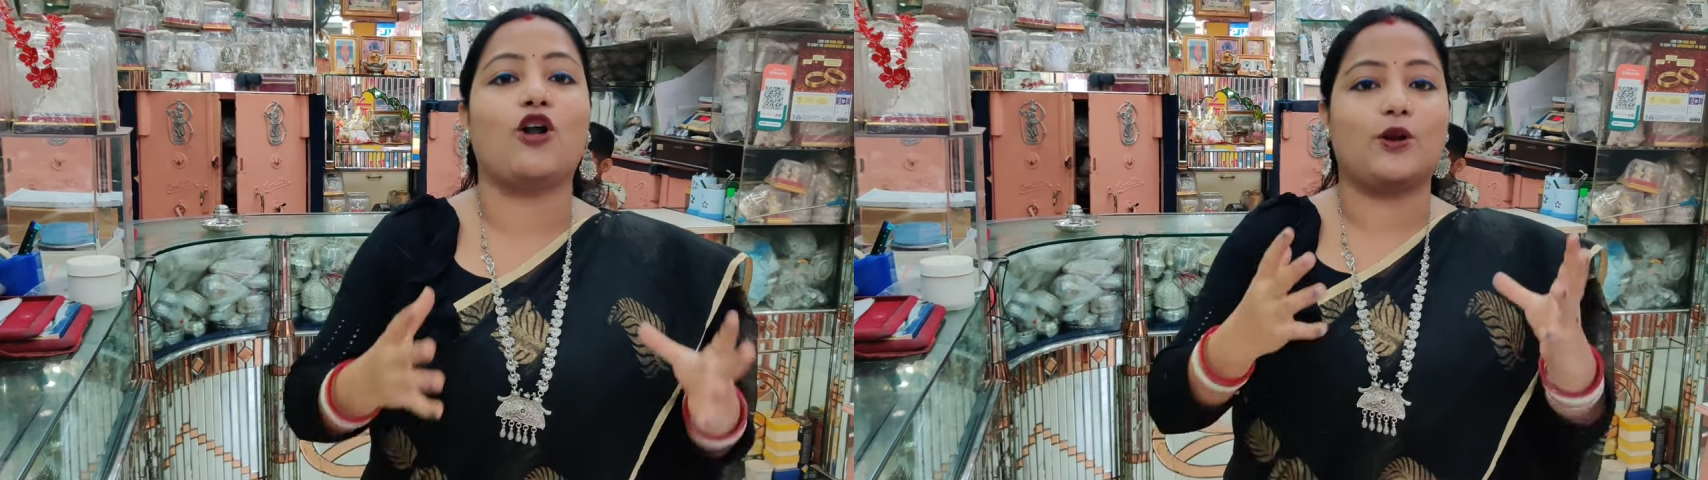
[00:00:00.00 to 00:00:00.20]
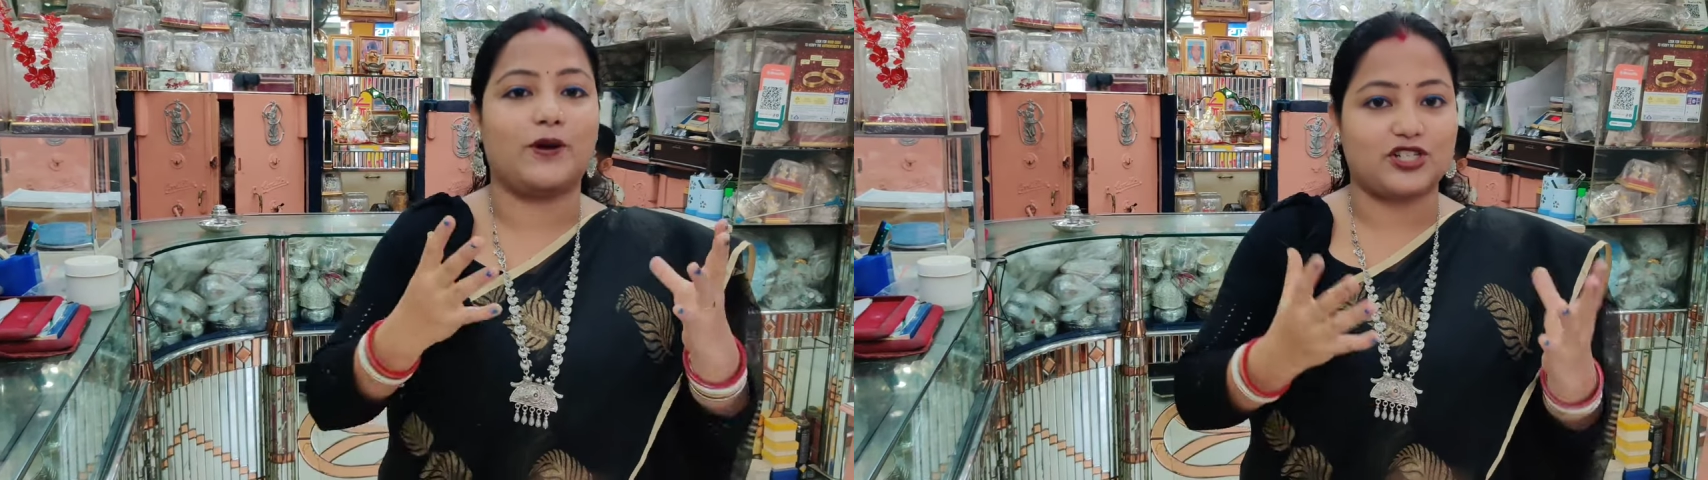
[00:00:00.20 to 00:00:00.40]

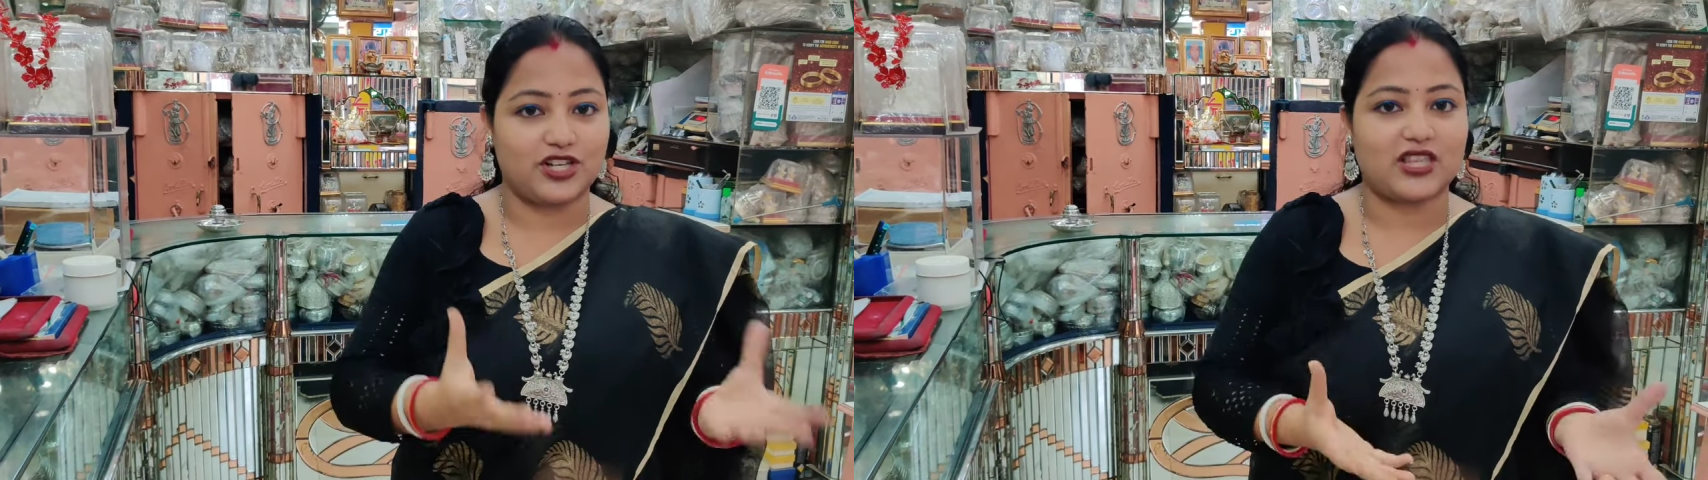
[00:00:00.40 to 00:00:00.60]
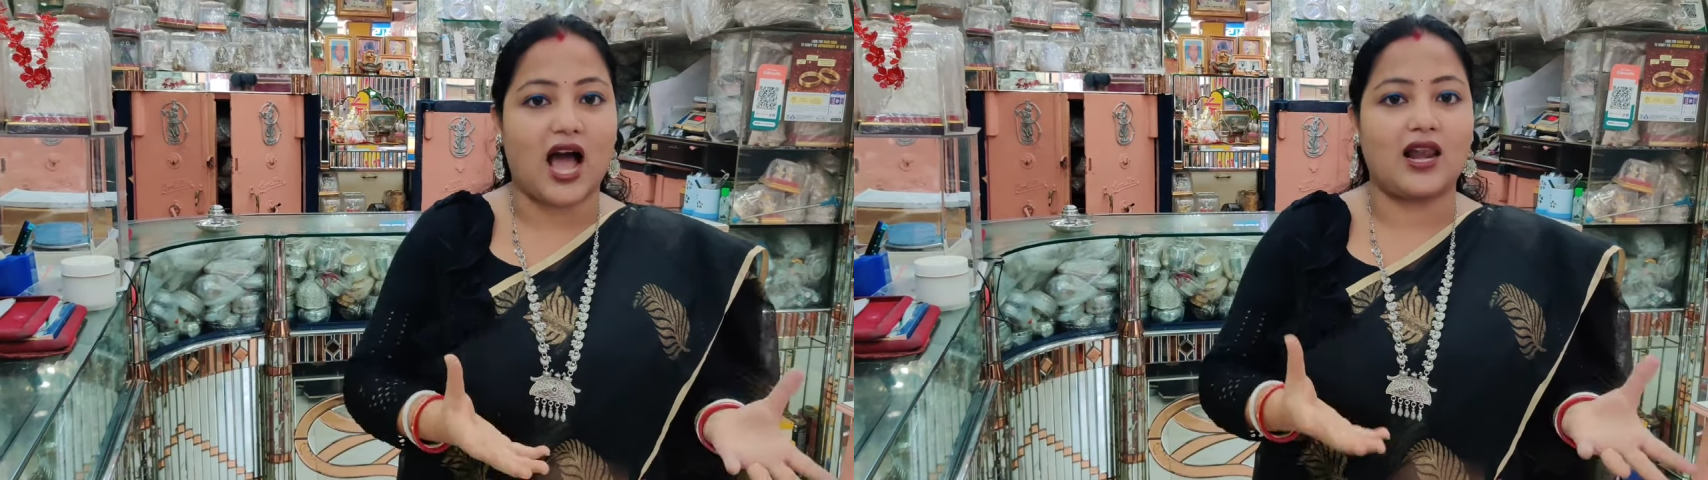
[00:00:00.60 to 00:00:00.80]

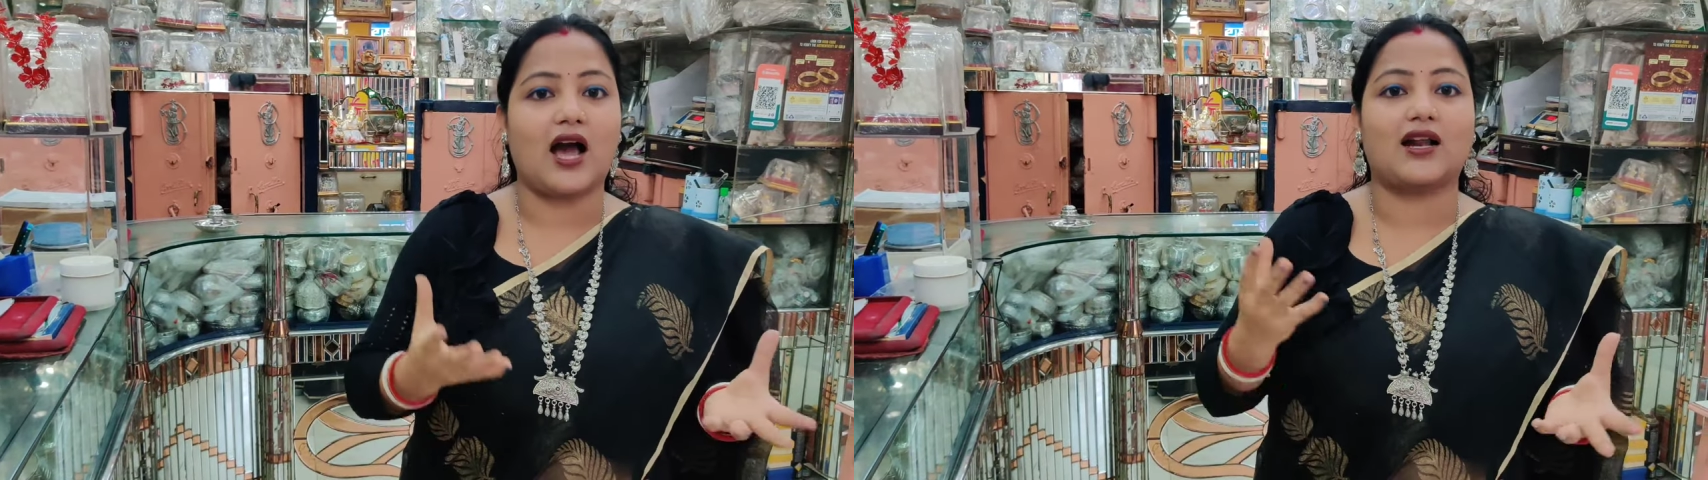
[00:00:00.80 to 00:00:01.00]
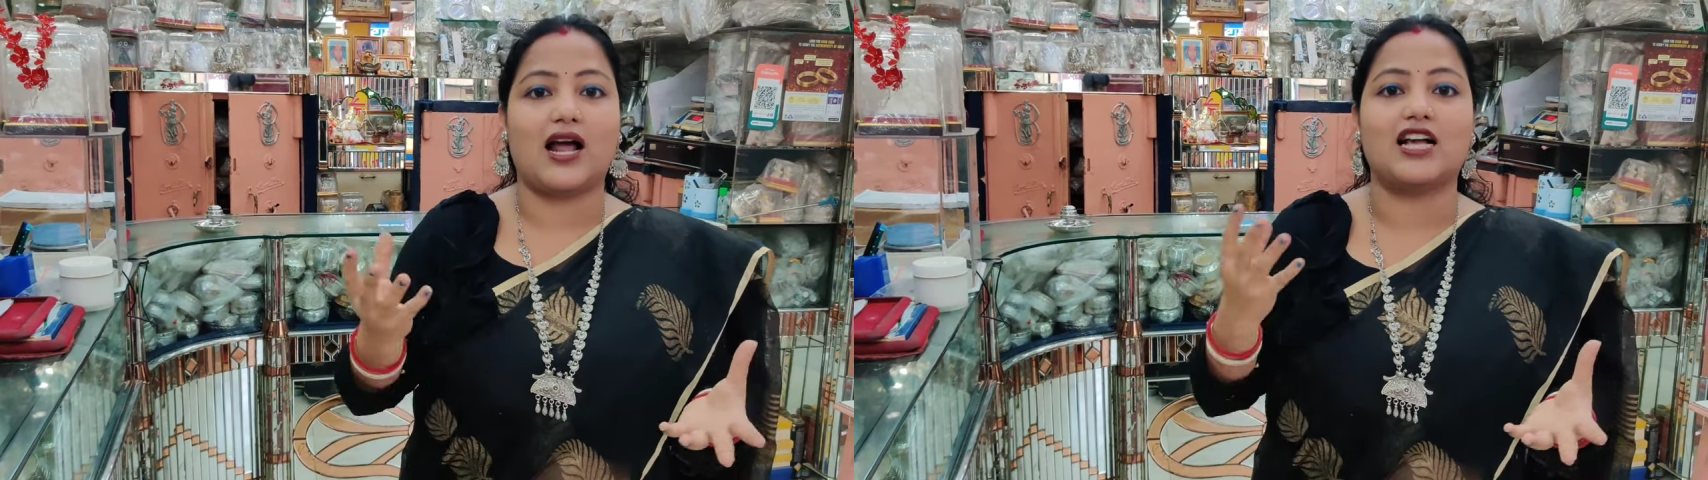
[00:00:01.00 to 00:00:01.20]
অন্নপ্রাশনের
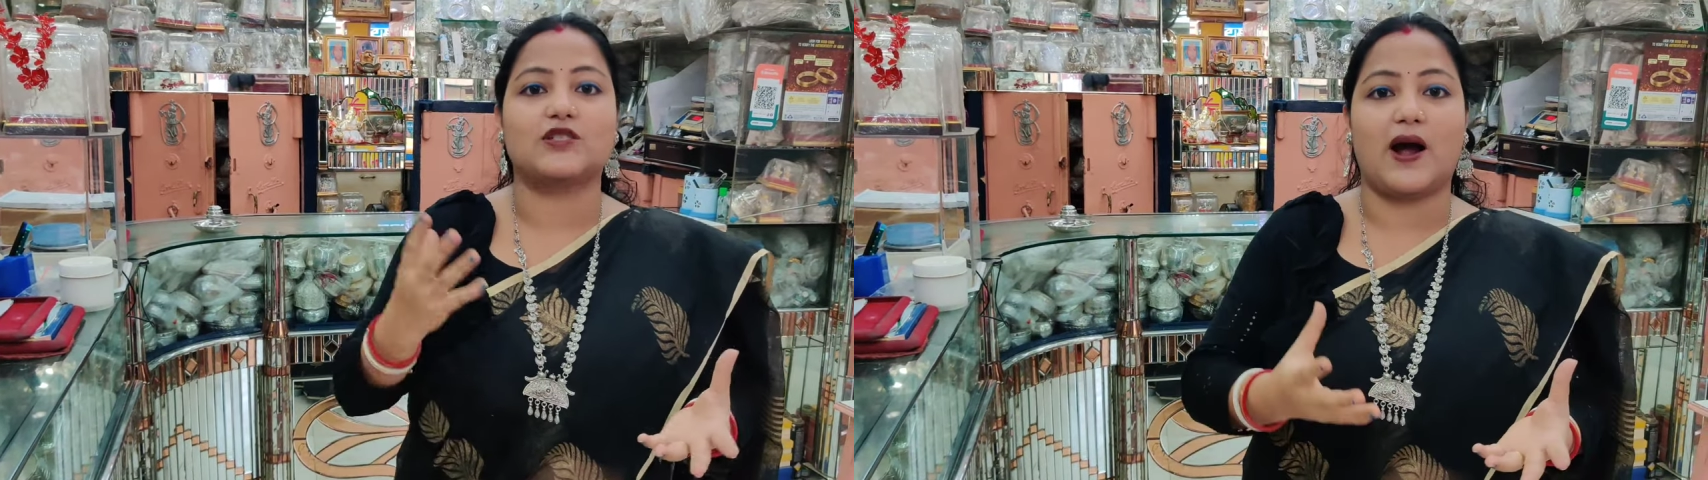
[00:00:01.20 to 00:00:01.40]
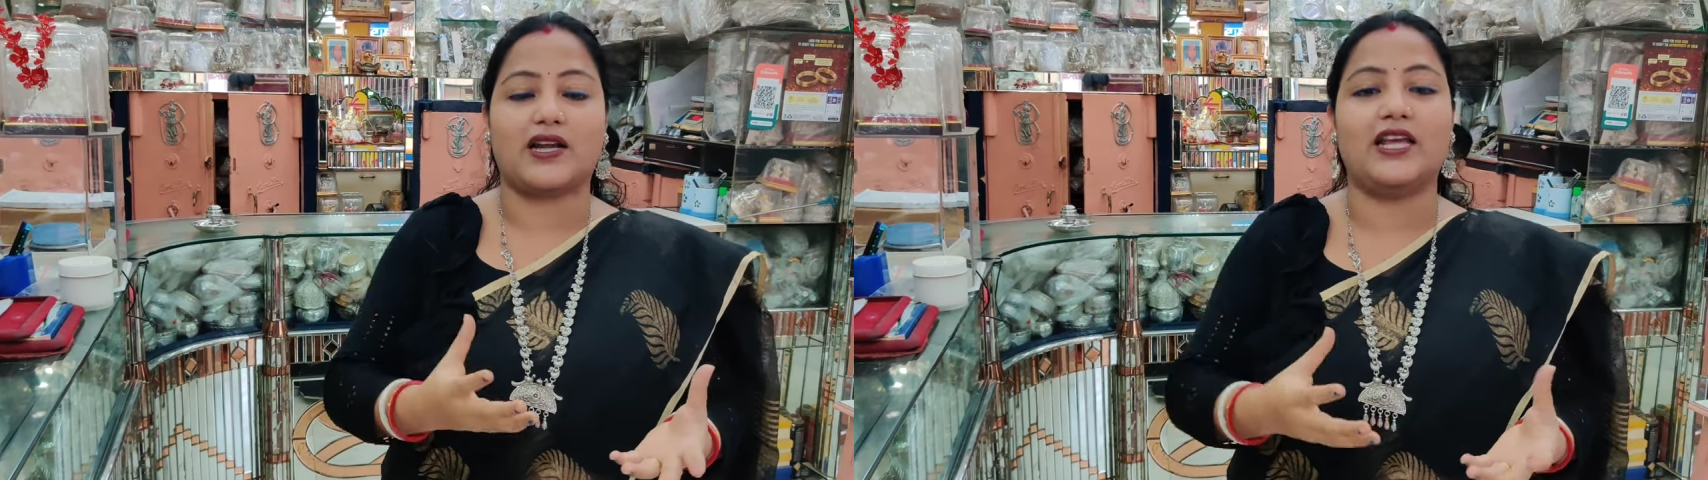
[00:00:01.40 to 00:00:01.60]
থালা
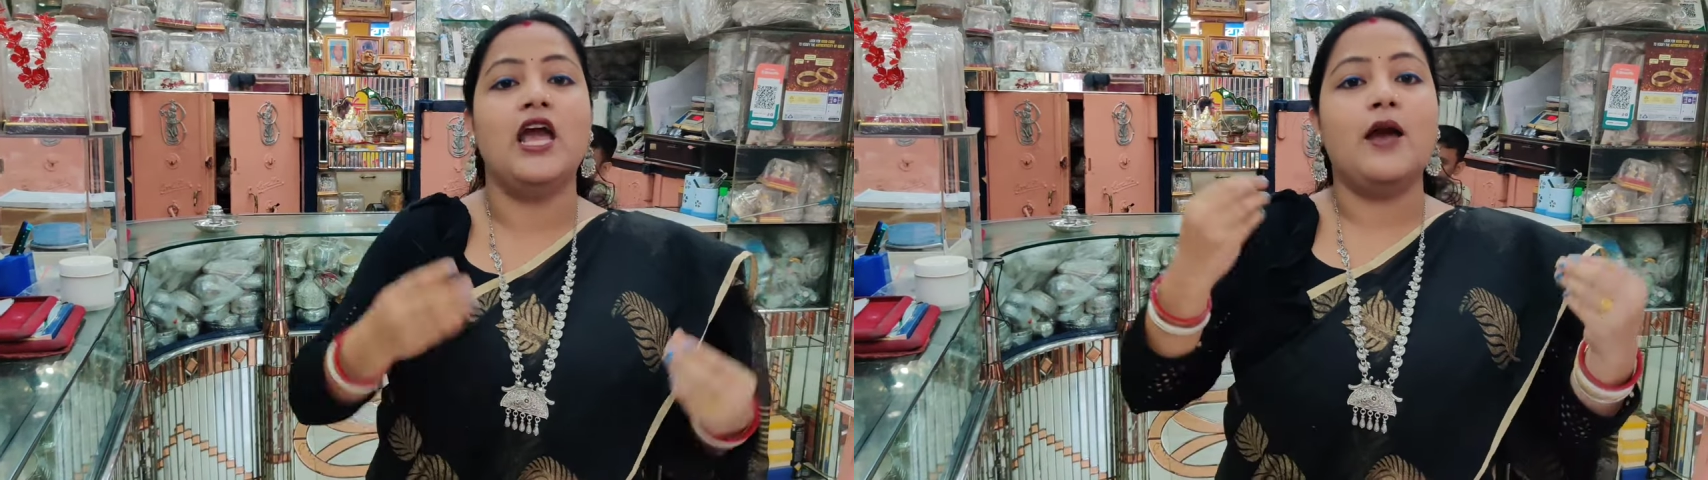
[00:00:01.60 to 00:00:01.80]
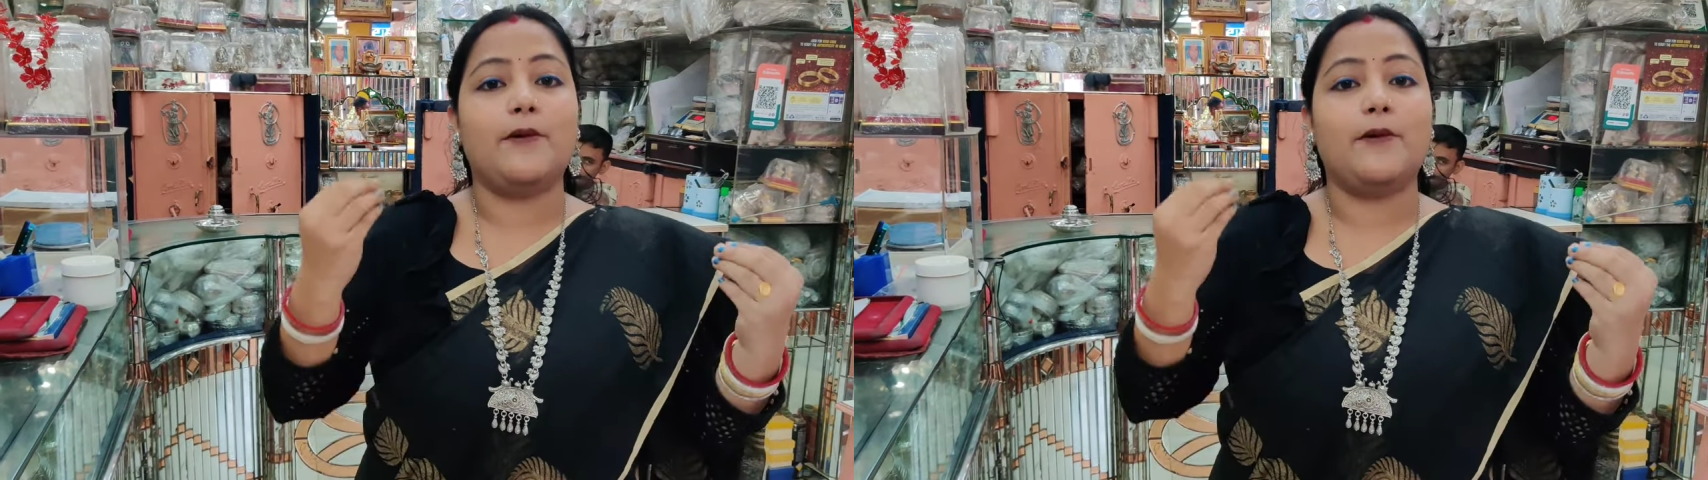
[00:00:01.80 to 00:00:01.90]
গ্লাস বাটি